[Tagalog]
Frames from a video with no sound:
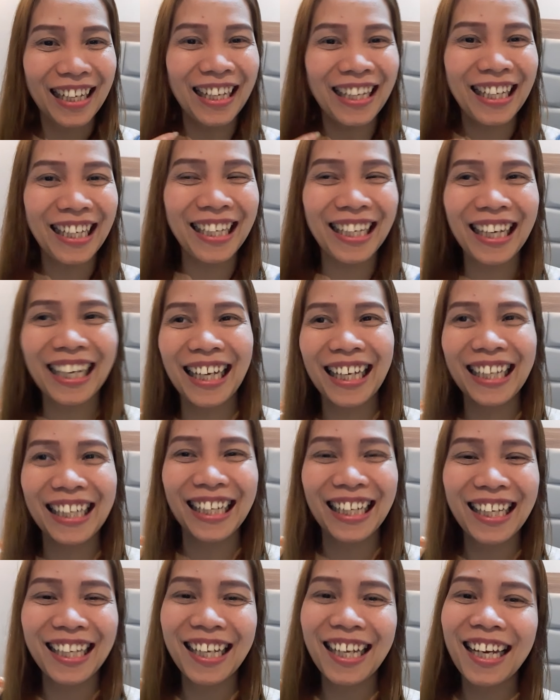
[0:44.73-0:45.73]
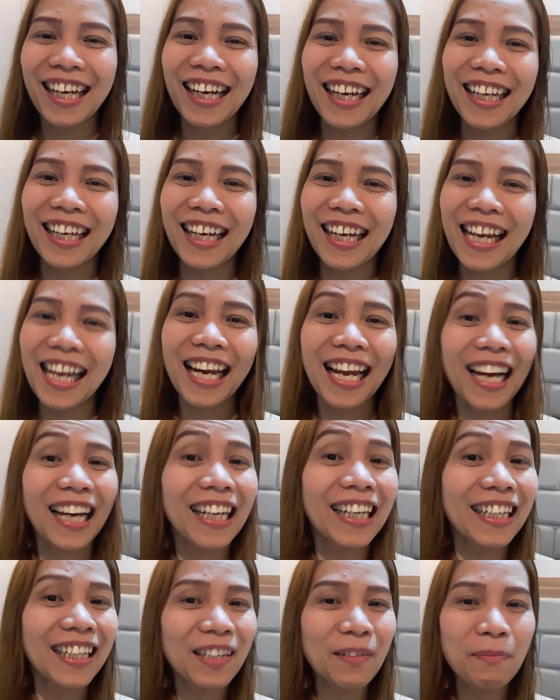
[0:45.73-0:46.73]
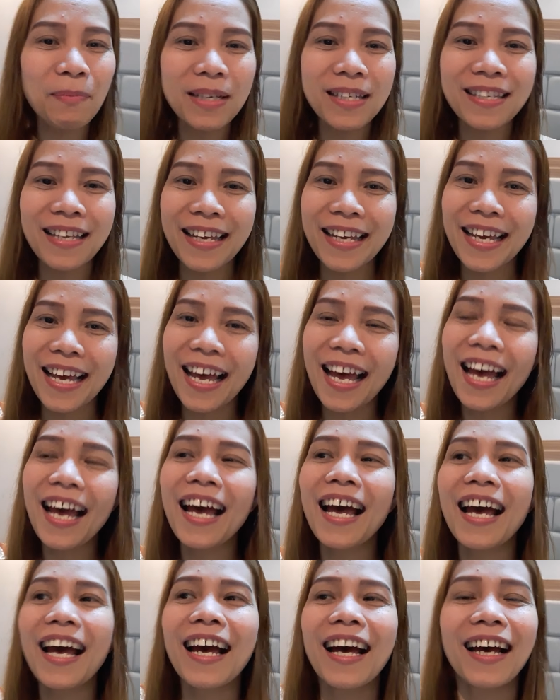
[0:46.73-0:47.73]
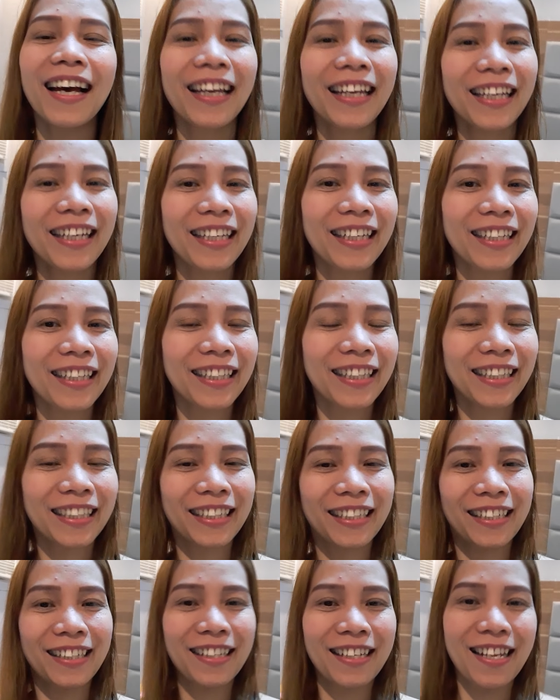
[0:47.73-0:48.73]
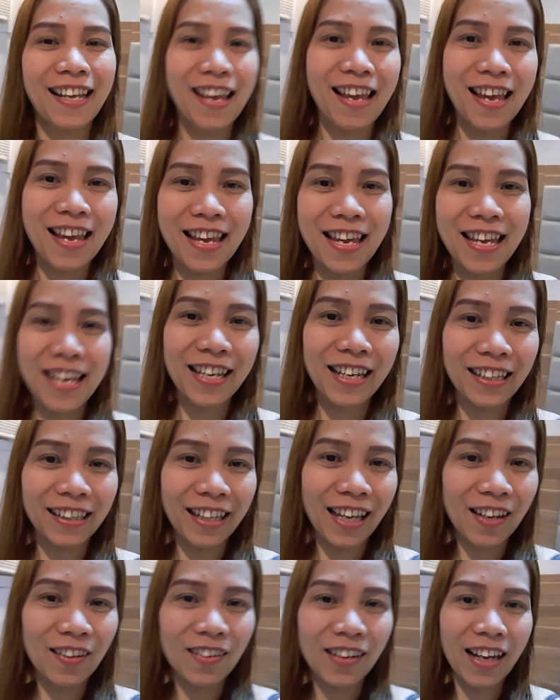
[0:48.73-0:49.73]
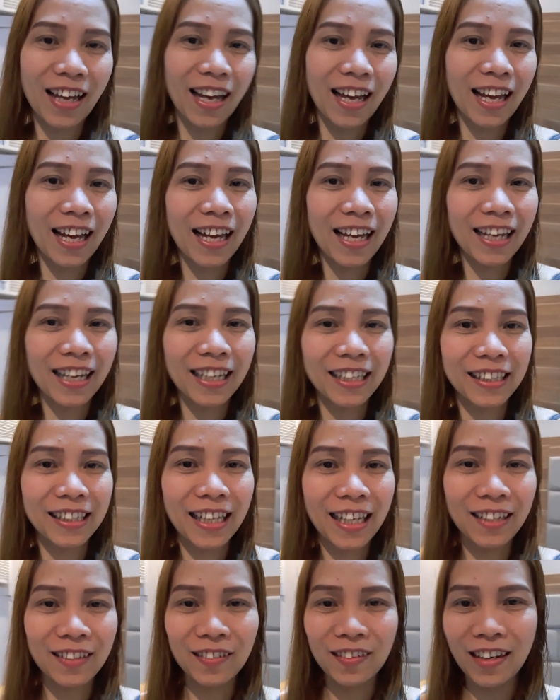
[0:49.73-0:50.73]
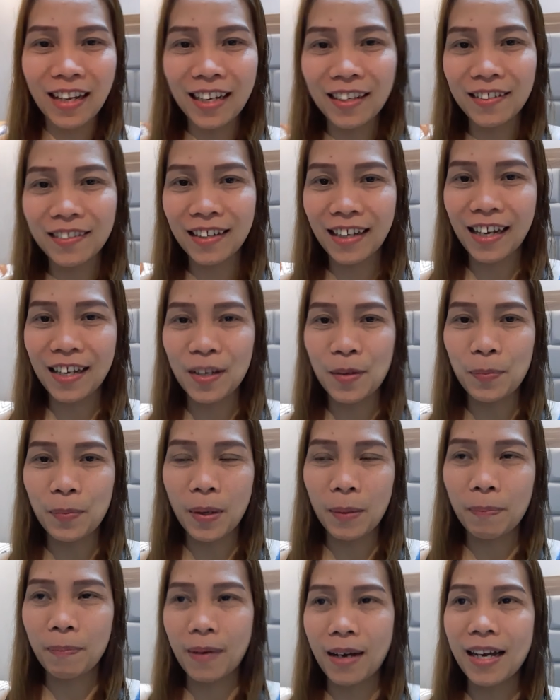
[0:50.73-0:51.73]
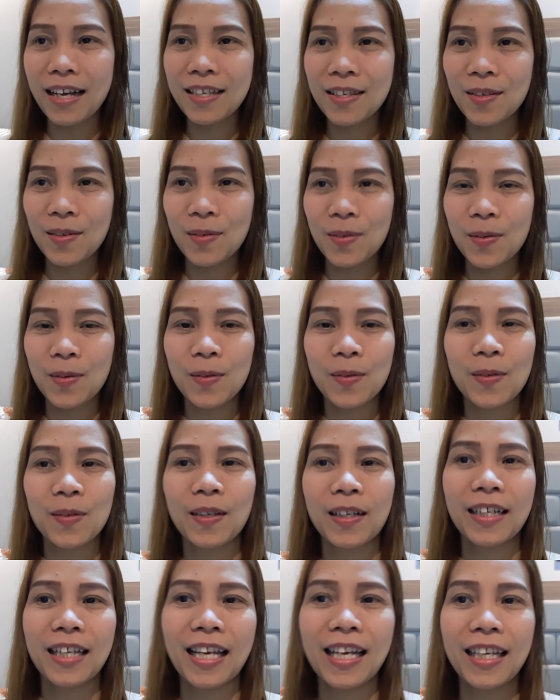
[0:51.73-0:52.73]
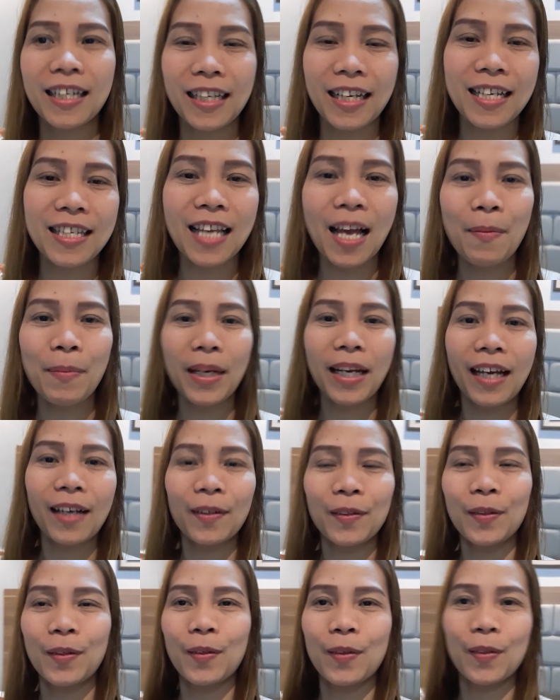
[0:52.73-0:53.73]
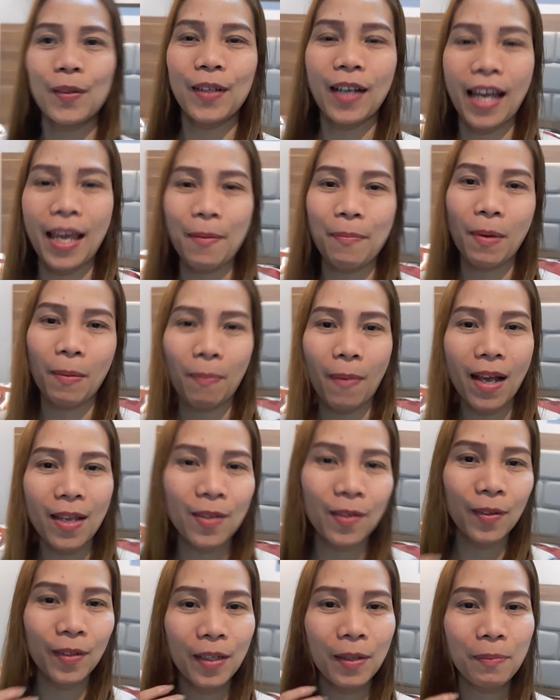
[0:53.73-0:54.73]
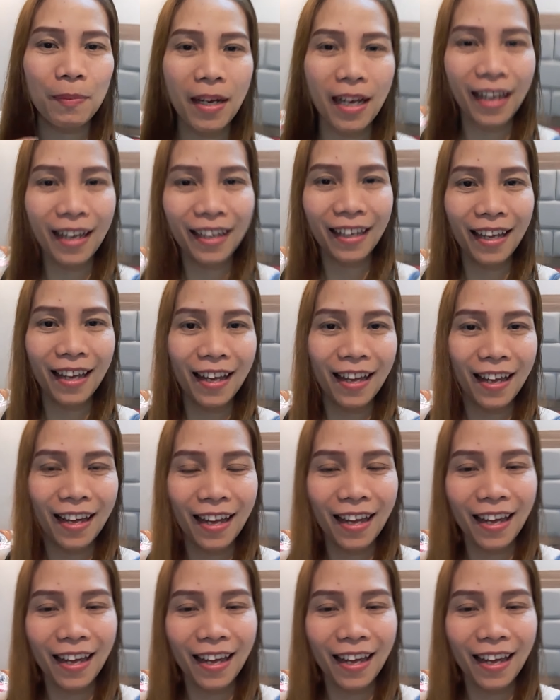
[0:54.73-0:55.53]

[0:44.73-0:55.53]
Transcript: Ayan. Kaya kailangan lang masaya. Ayan. Ingat kayong lahat. Lalong lalo na ngayon yung papasok. Ayan. Kasama na ako doon. Ay, papasok ng maaga.